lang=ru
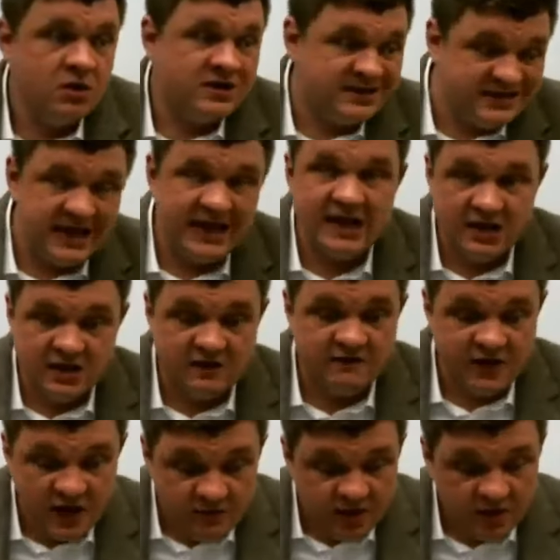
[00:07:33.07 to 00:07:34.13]
за это
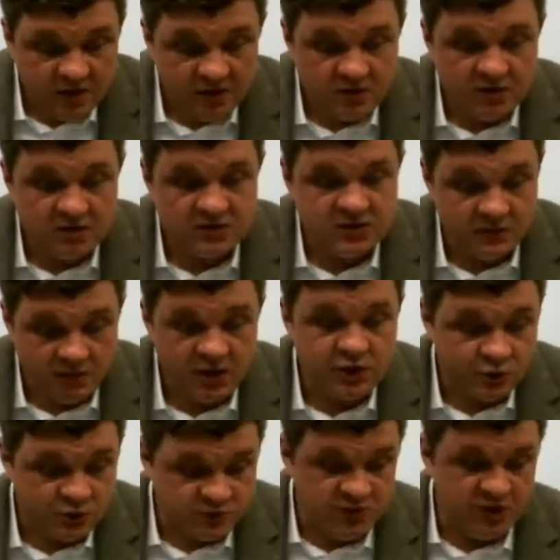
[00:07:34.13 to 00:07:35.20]
время собачку
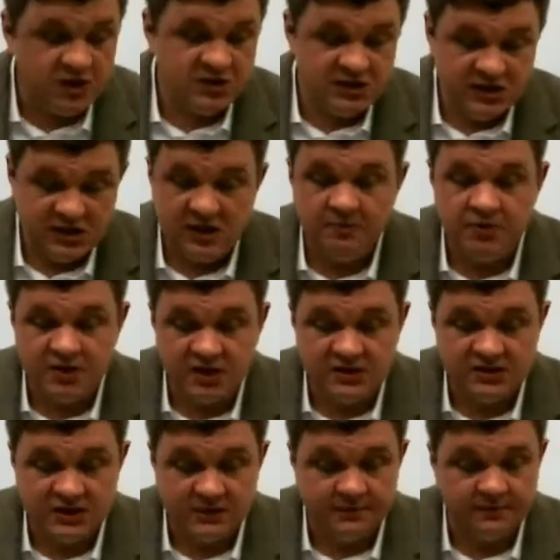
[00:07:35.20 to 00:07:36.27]
успеет слегка
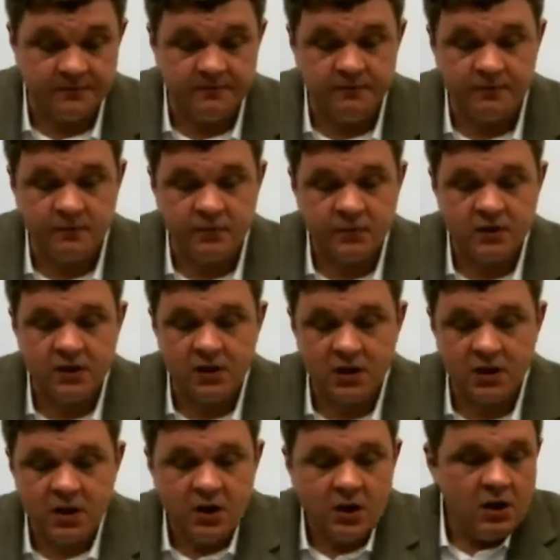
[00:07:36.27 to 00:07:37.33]
подрасти.
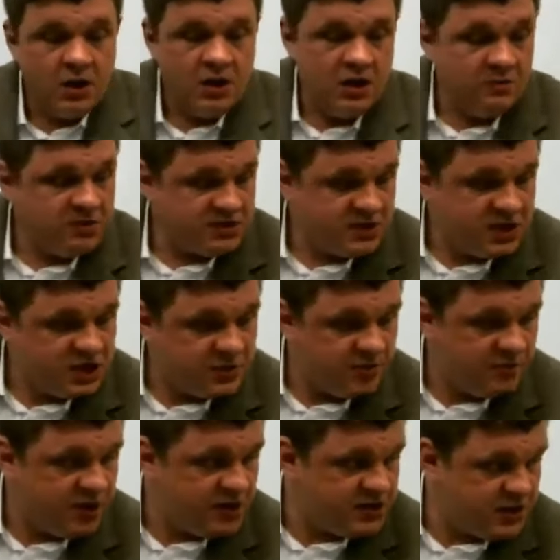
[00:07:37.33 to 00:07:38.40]
Либо задачи
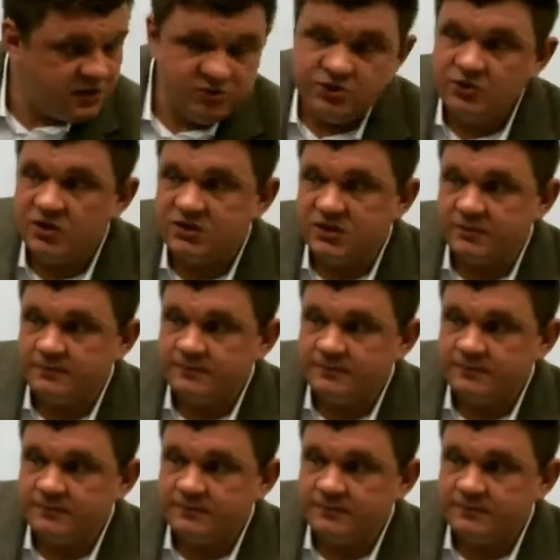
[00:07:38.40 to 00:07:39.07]
поменяются, либо ситуация.